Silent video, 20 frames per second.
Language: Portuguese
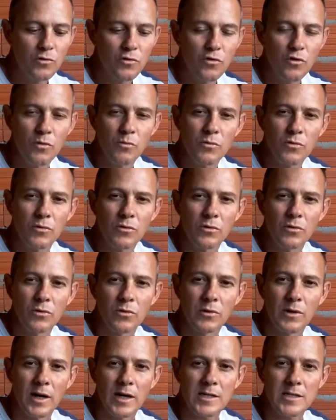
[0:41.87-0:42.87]

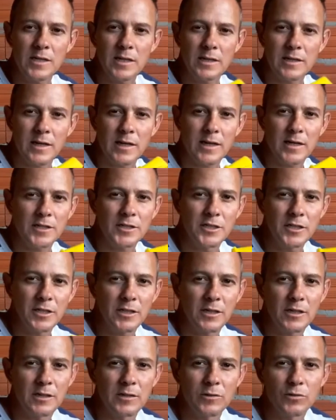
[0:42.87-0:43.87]
como assentar a
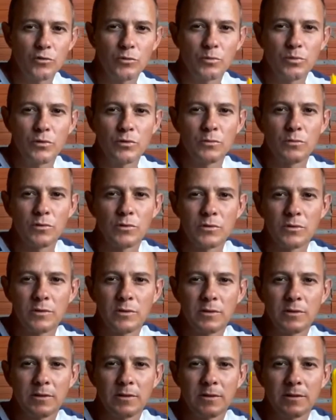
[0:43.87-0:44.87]
caixinha no prumo.
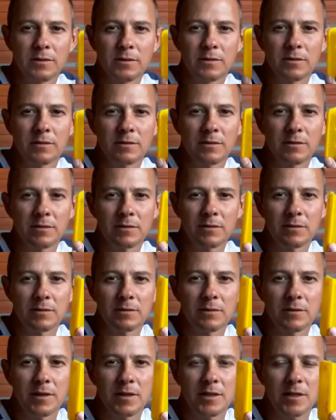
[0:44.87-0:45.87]

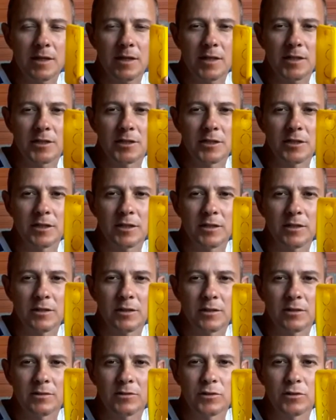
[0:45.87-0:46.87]
Essa caixinha aqui,
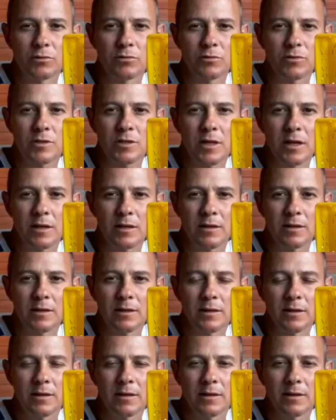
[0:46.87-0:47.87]
ó, de luz, tá?
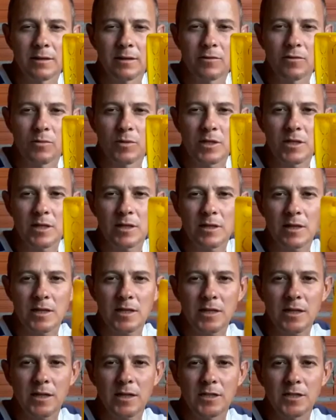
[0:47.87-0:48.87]
Como assentar
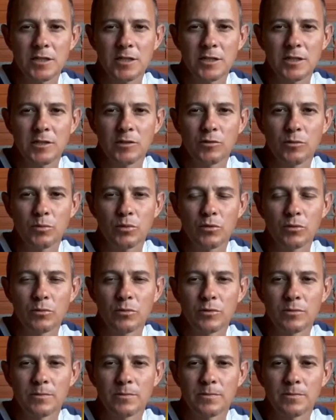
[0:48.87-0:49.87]
essa caixinha aqui no
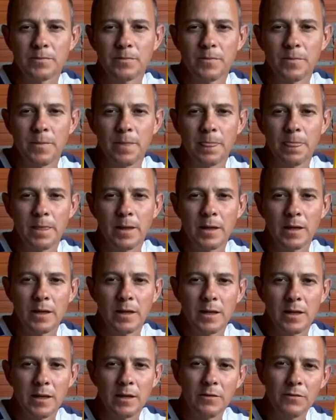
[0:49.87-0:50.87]
prumo.
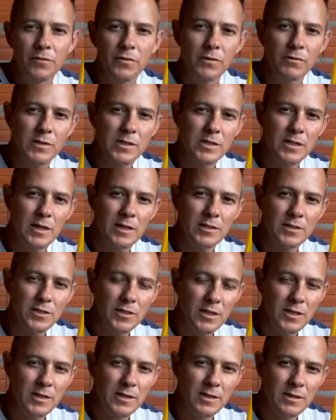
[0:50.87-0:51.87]
Ele viu essa
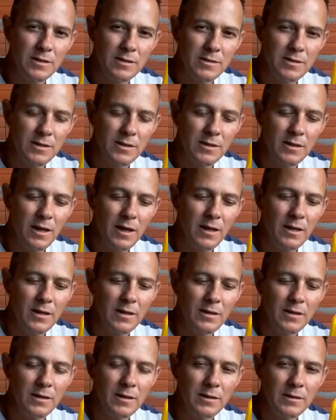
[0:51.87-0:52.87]
dica, essa
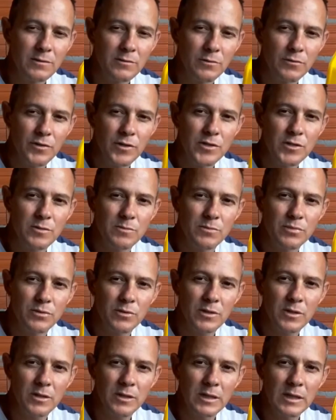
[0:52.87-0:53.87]
ideia no
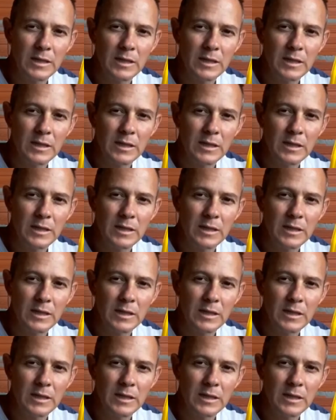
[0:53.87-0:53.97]
Facebook